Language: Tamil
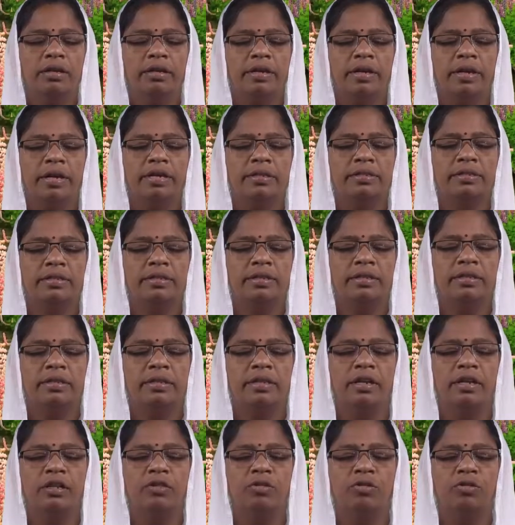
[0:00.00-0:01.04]
இயேசு
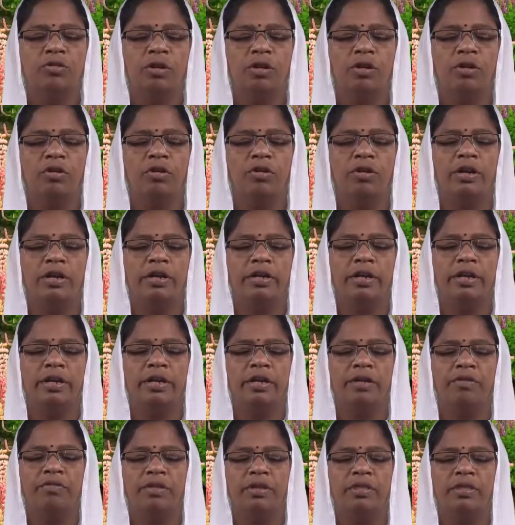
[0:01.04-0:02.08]
திருத்துதர்களுடன்
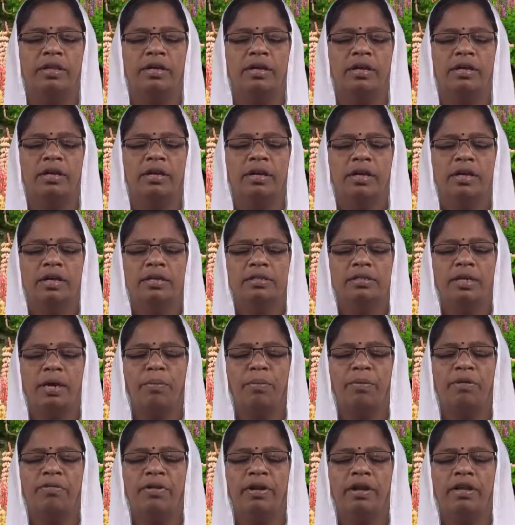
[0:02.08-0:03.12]
இறங்கி வந்த
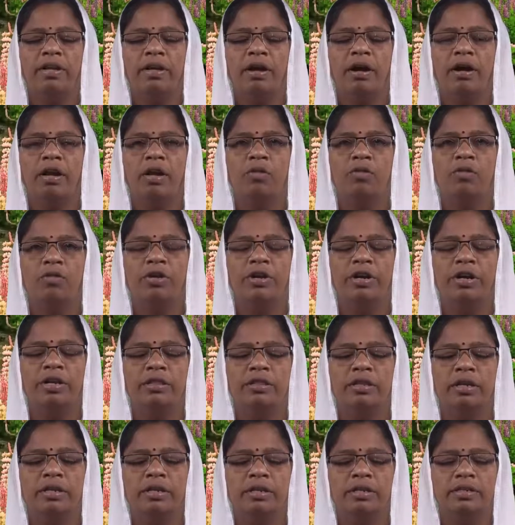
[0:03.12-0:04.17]
சமவெளியான
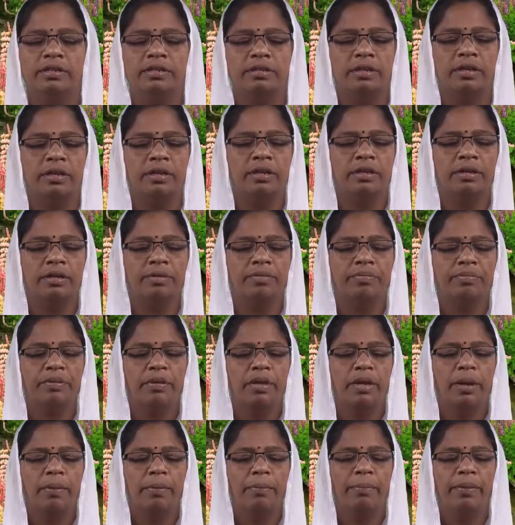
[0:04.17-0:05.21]
ஓரிடத்தில் நின்றார்
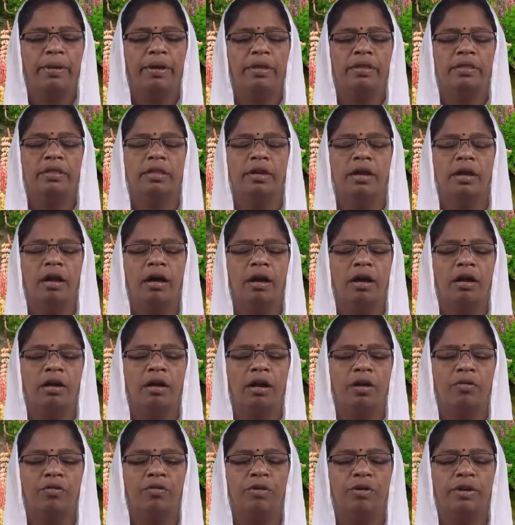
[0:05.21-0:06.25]
பெருந்திரளான
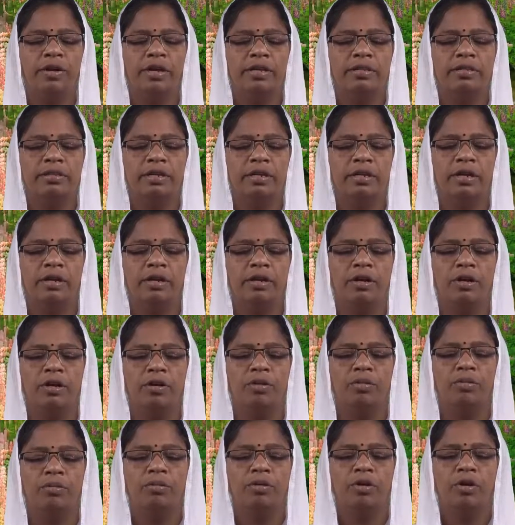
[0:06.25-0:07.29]
அவருடைய
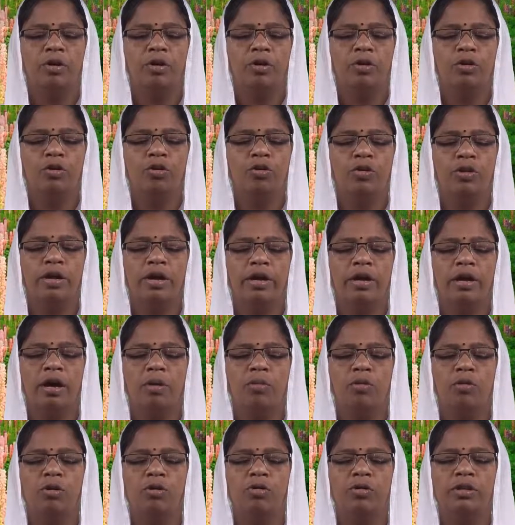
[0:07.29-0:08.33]
சீடர்களும் யூதேயா
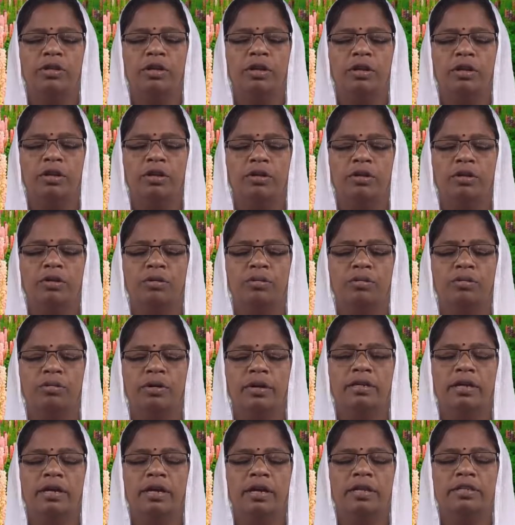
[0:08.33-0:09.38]
முழுவதிலிருந்தும்
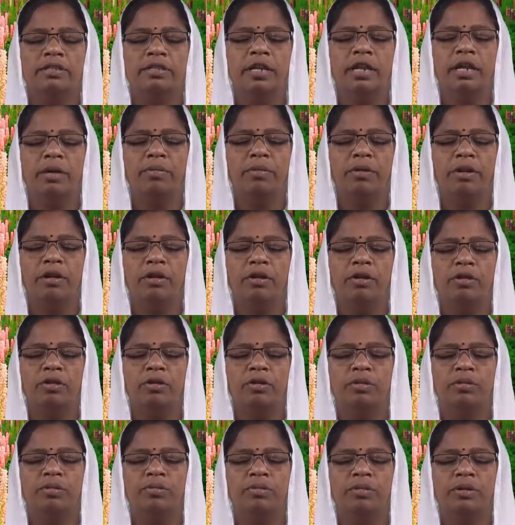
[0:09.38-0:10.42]

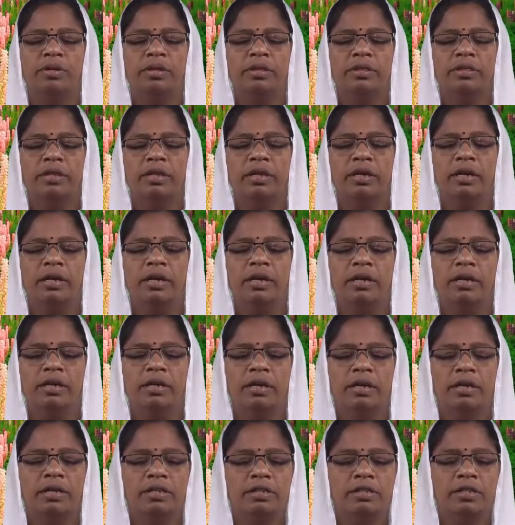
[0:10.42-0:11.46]
எருசலேமிலிருந்தும் தீர்
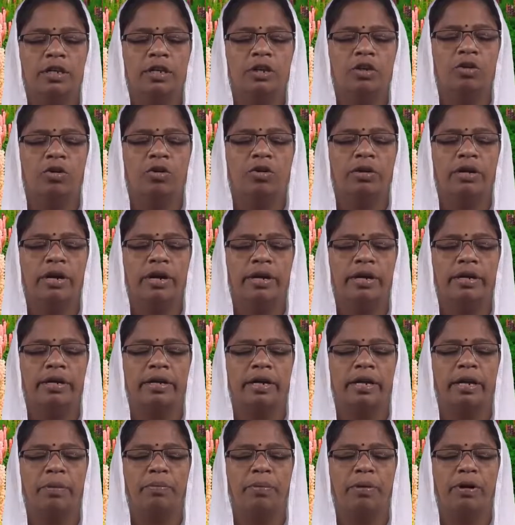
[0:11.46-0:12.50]
சீதோன்
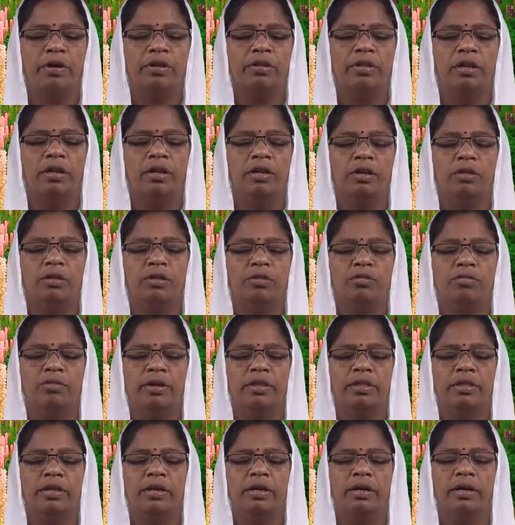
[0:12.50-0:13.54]
கடற்கரை பகுதியில் இருந்தும்
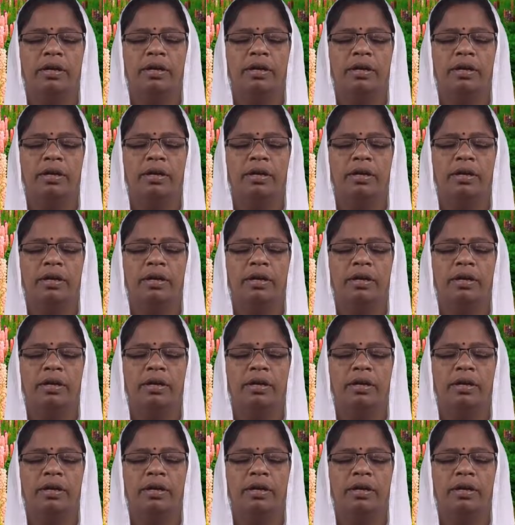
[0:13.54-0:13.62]
வந்த